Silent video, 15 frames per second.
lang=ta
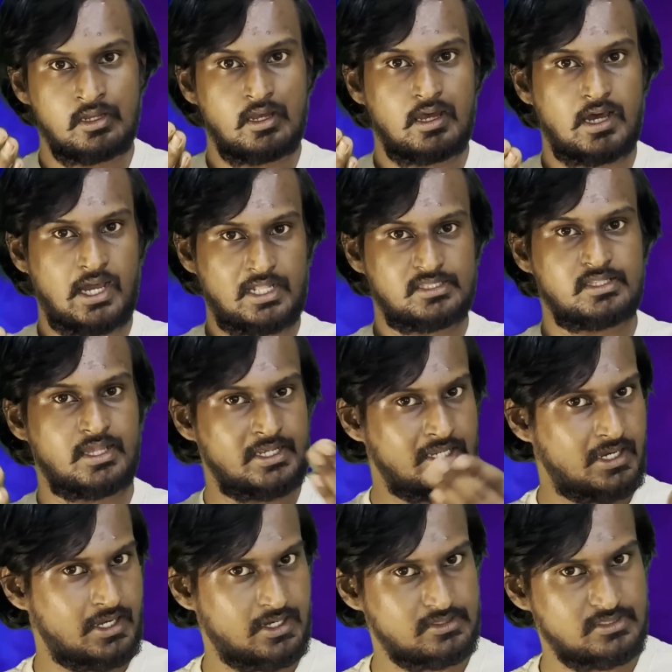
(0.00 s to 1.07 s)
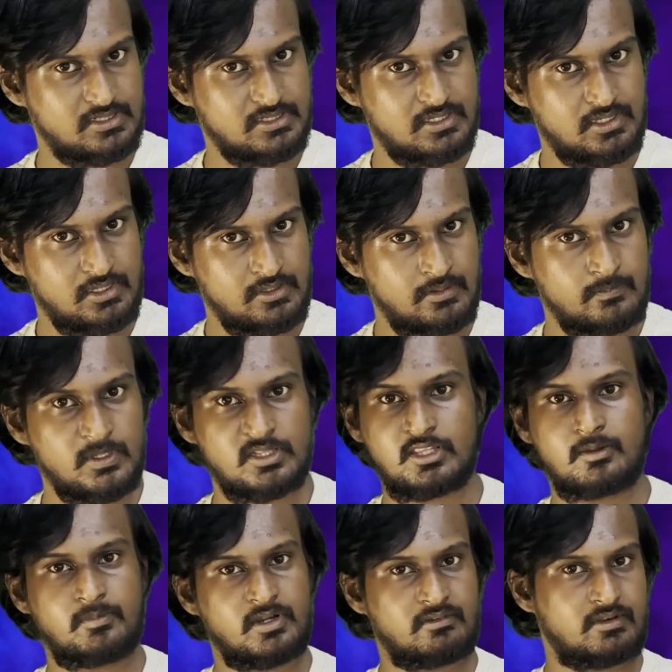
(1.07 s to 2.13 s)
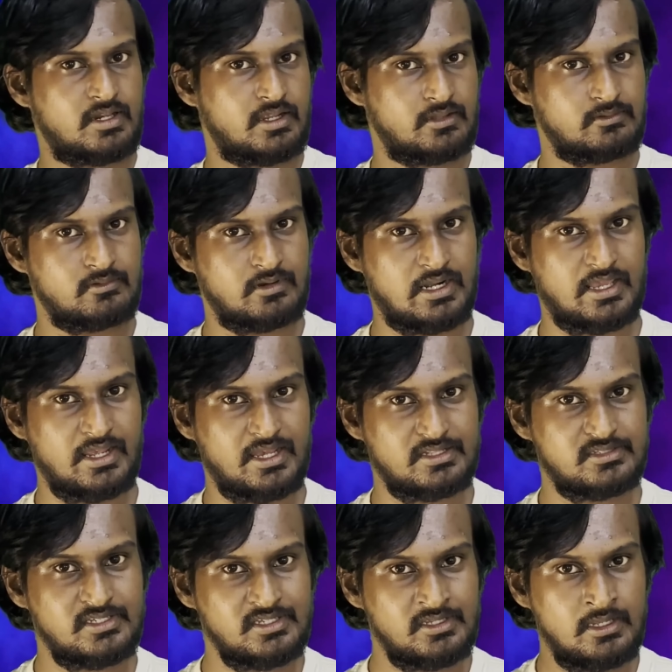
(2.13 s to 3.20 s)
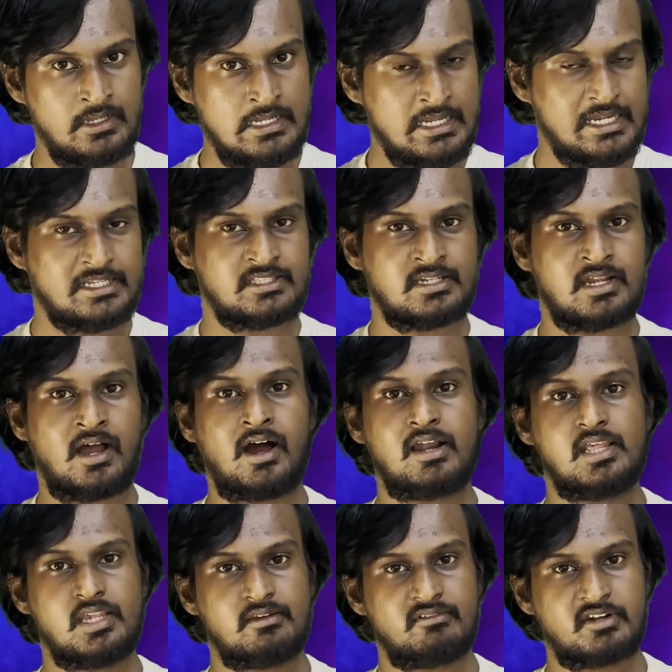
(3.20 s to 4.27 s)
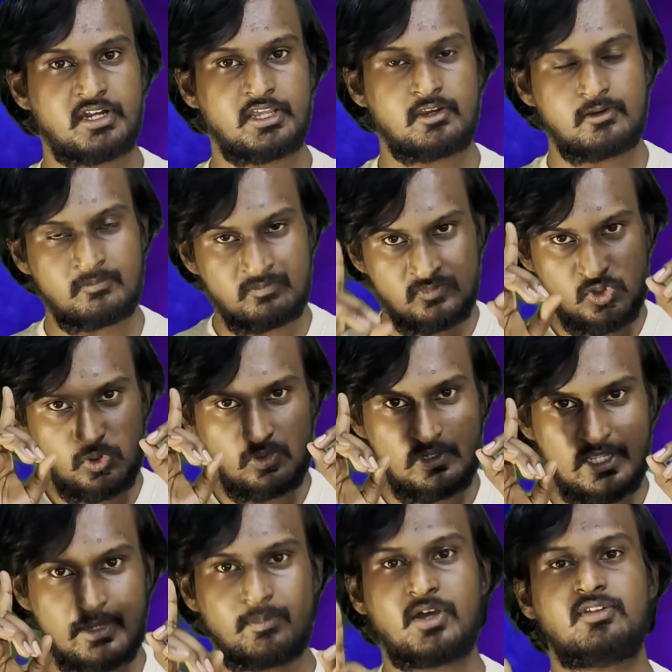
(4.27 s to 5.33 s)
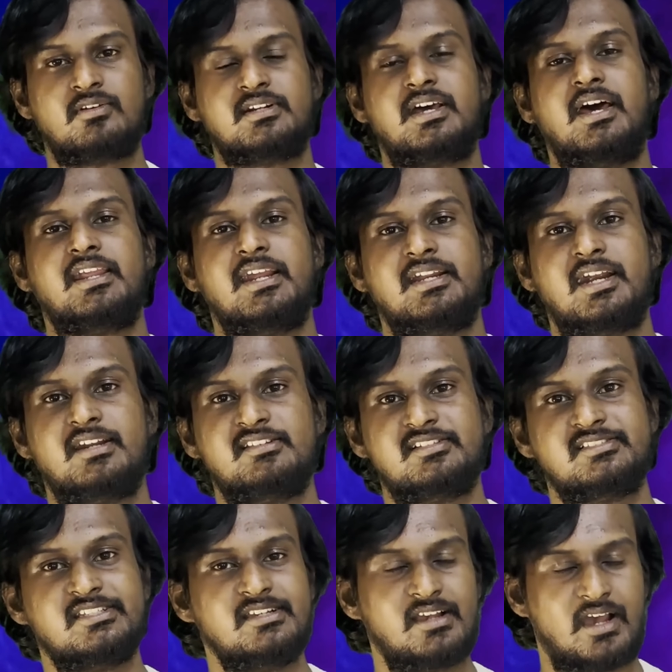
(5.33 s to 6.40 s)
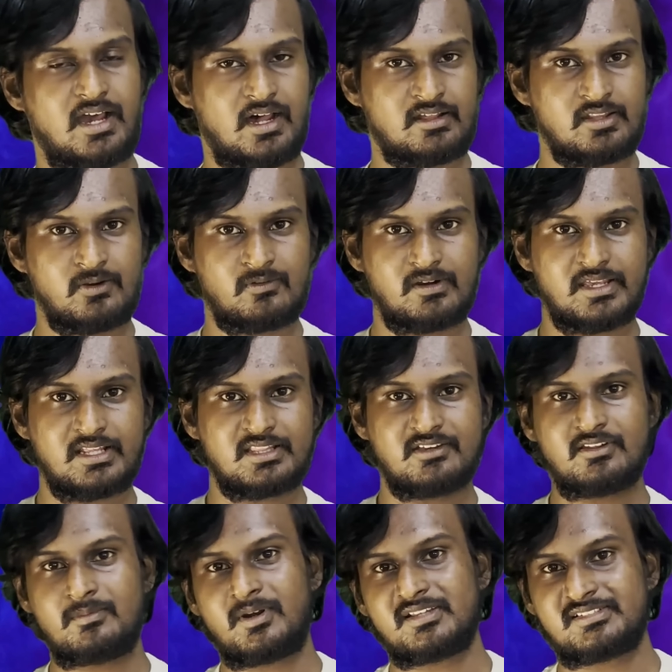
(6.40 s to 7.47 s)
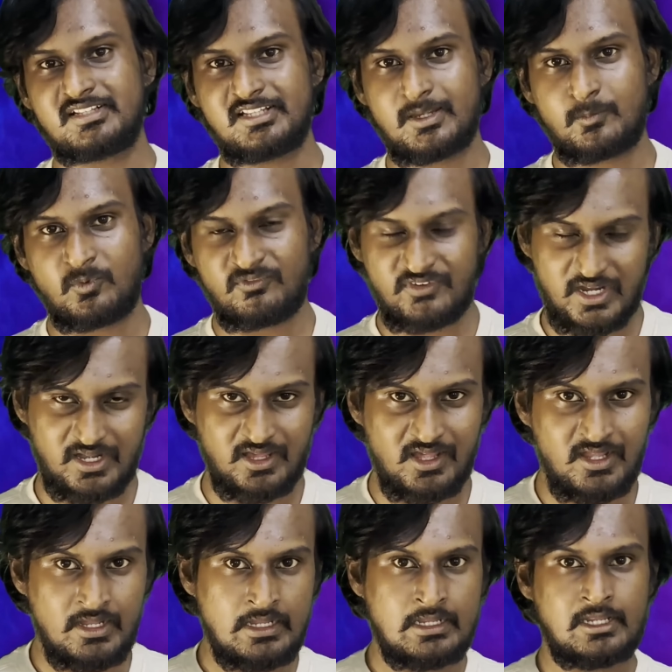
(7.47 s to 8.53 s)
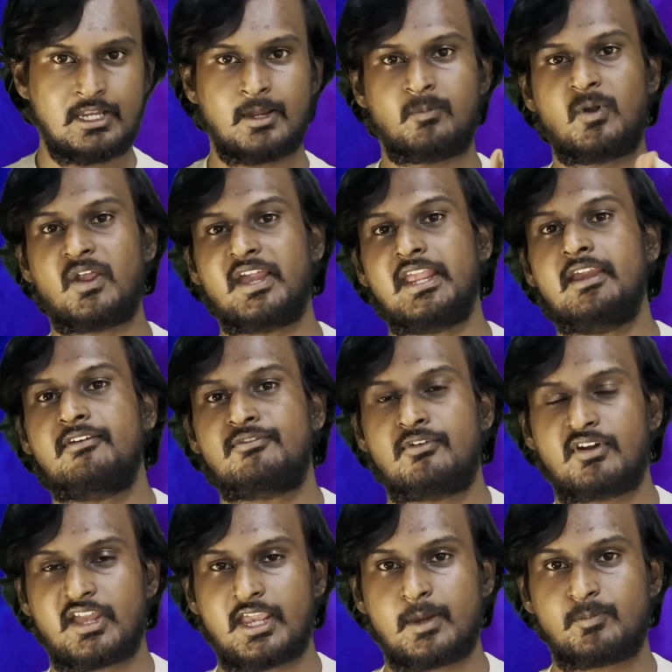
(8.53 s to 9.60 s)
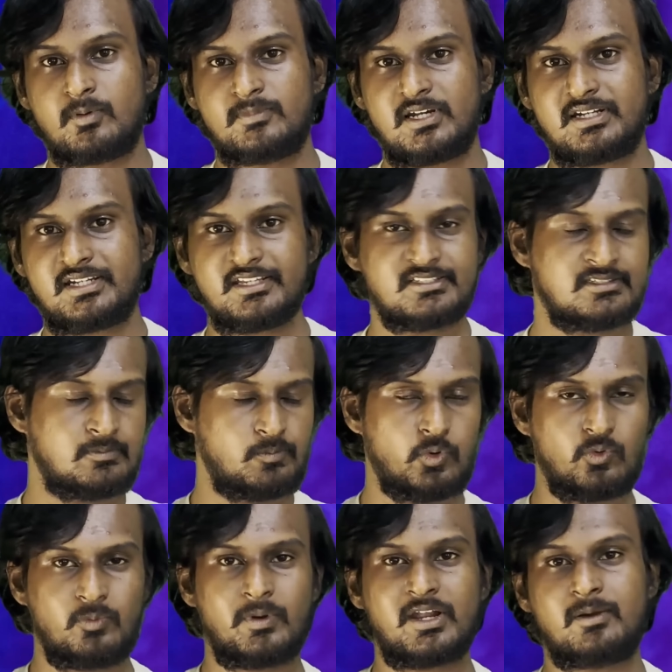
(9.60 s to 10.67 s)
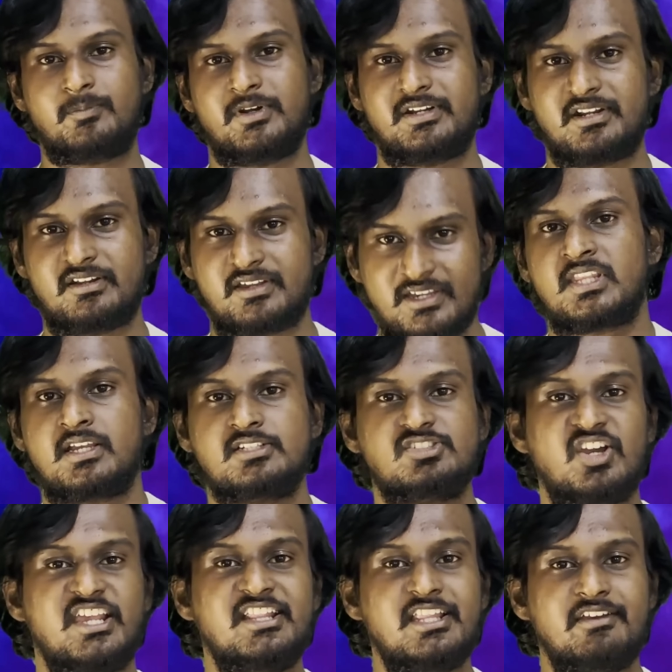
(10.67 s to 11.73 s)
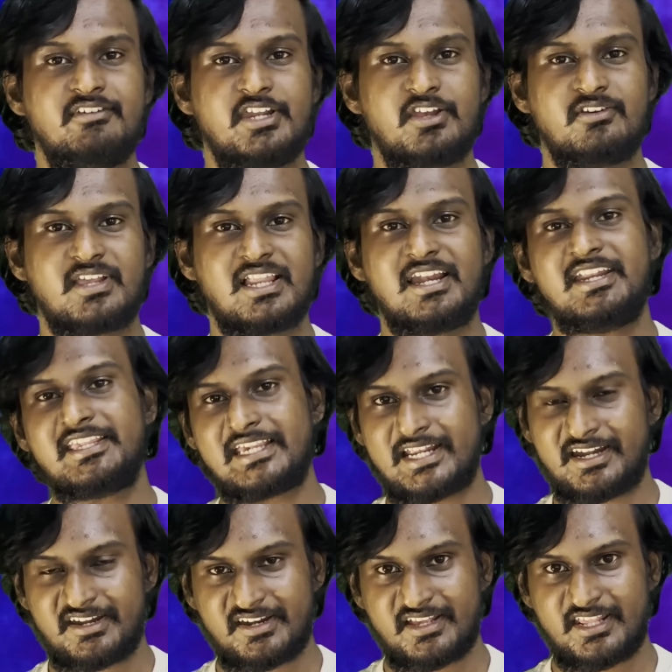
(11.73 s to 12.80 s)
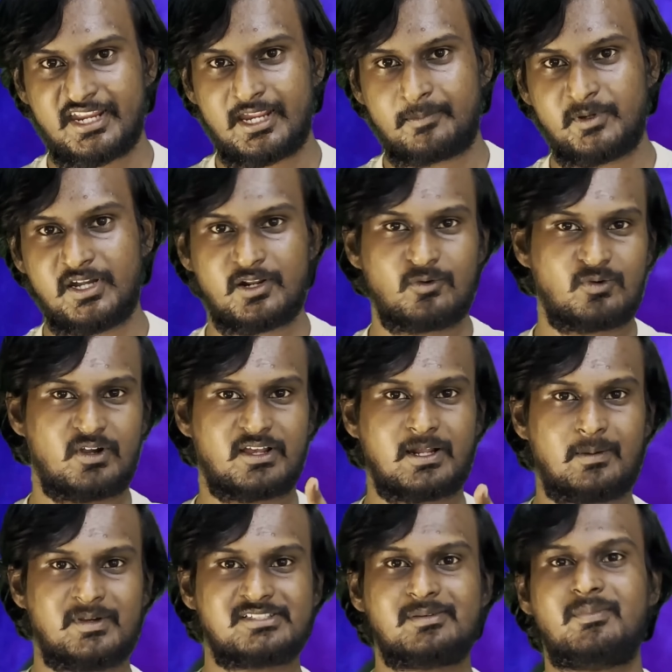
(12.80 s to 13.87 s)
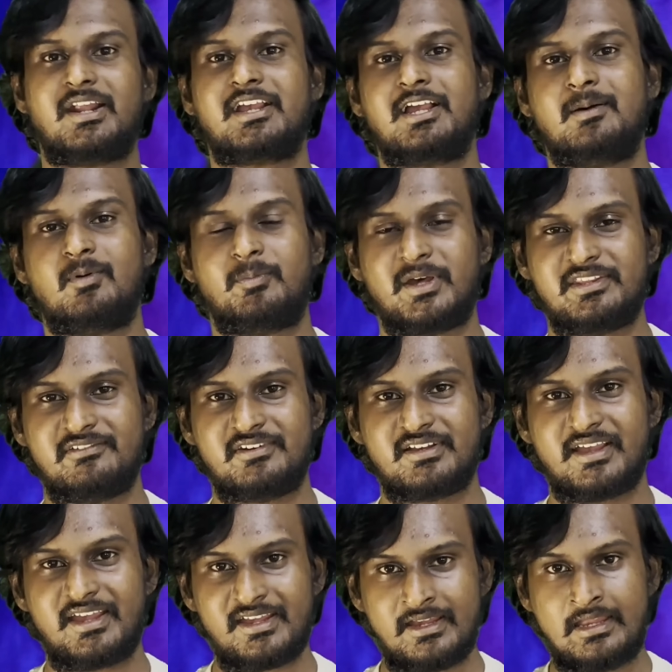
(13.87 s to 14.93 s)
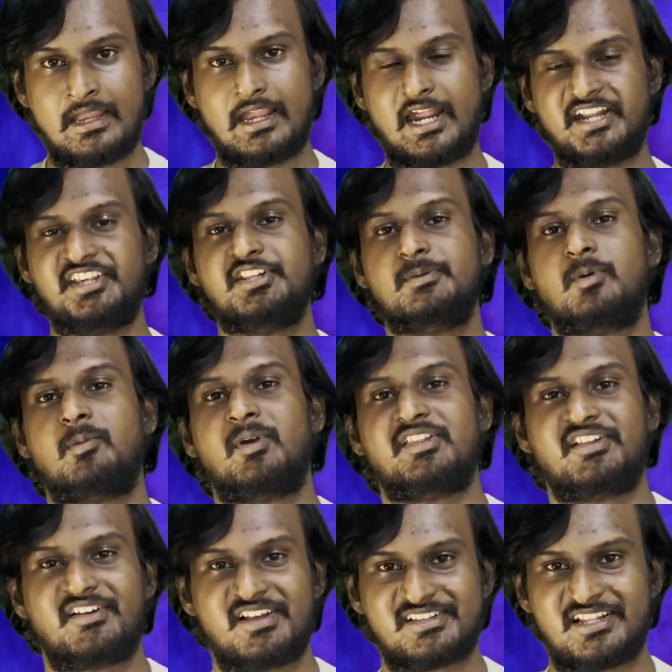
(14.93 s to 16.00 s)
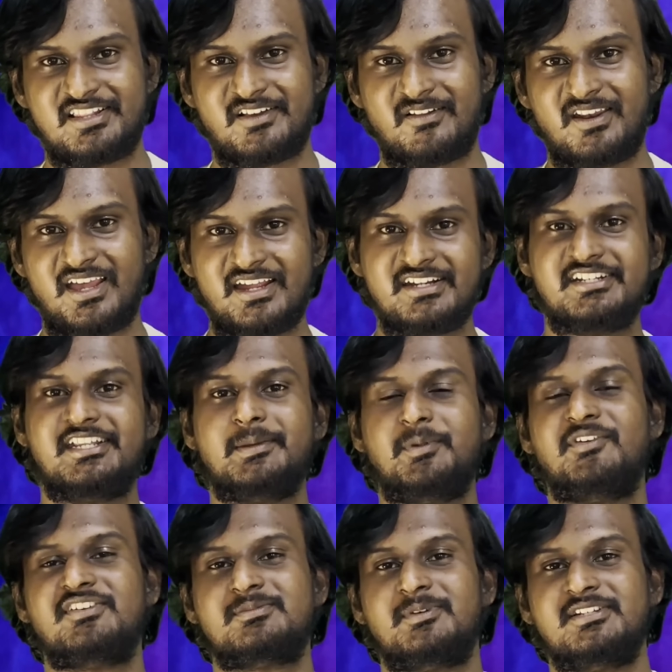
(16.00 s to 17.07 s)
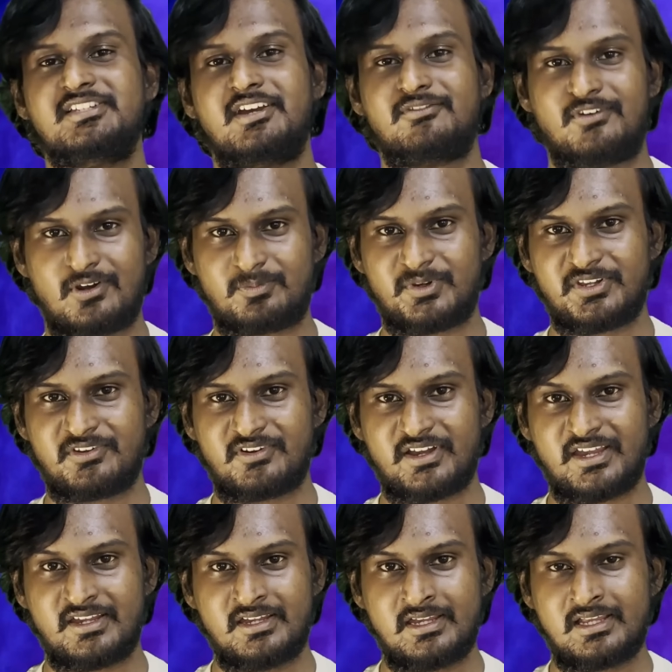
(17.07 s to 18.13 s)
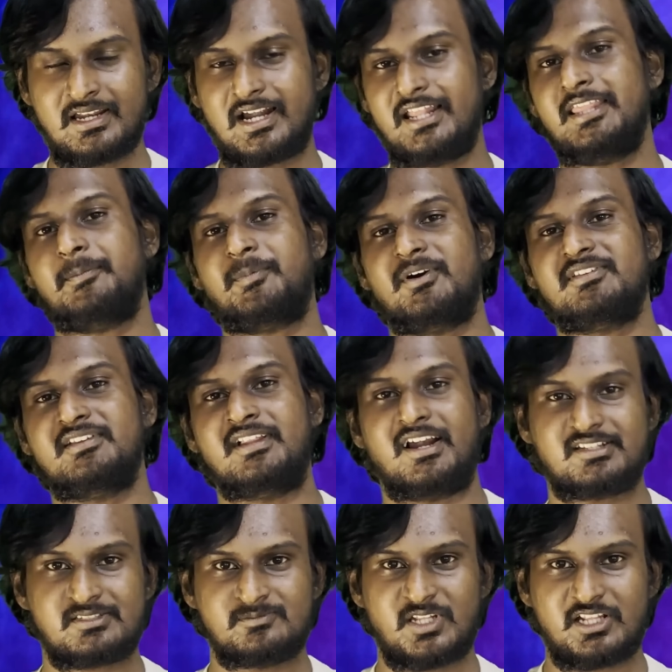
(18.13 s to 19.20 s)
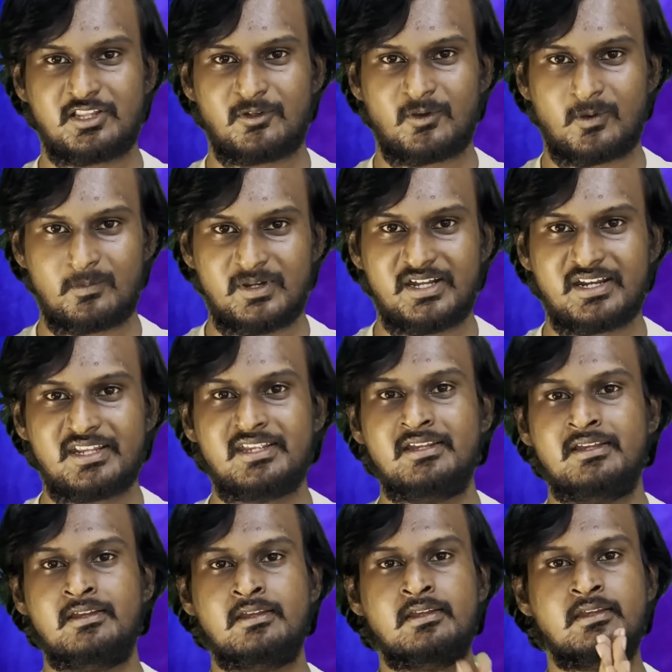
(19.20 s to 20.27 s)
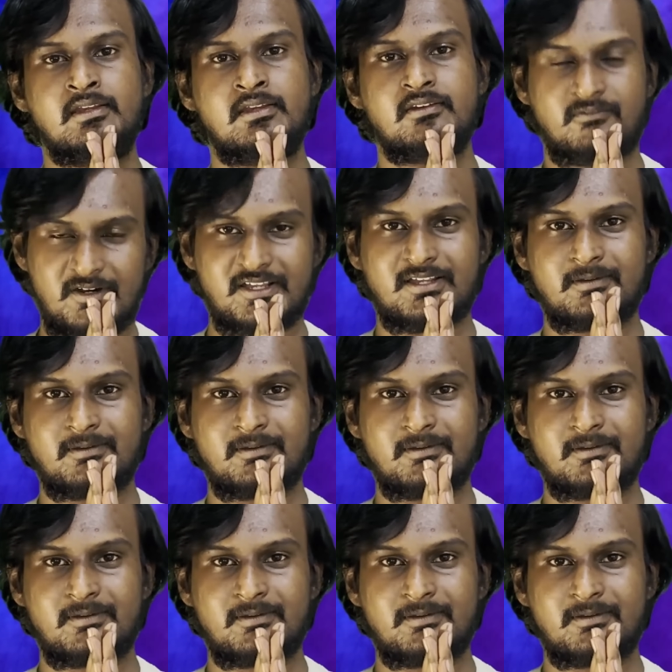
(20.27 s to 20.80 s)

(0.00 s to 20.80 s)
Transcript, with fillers: அதுதான் இங்கே நடந்திருக்கு மித்தபடி வேறு எதுவும் கிடையாது இந்த நாலு ஏவுகணைகளும் துல்லியமாக அதோட டார்கெட் அடிச்சிச்சு அதில் உங்களுக்கு எந்த விதமான சந்தேகமும் வேணாம் நம்மளோட ஐஏஎஃபோட கேப்பபிலிட்டிஸ் ப்ரூவ் பண்ணப்பட்டிருக்கு ஸோ இந்த வீடியோ கீழே நீங்கள் என்ன நினைக்கிறீங்க அப்படின்ற உங்களோட கமெண்ட்ஸை மறக்காமல் பதிவிடுங்க அண்ட் இது போல பல தகவலை தெரிந்து கொள்ள டிபி நியூஸ் பேஜை ஃபாலோ பண்ணிக்கோங்க நல்லதே இப்போ வந்து நல்ல சமுதாயத்தை ரொம்ப நன்றி வணக்கம்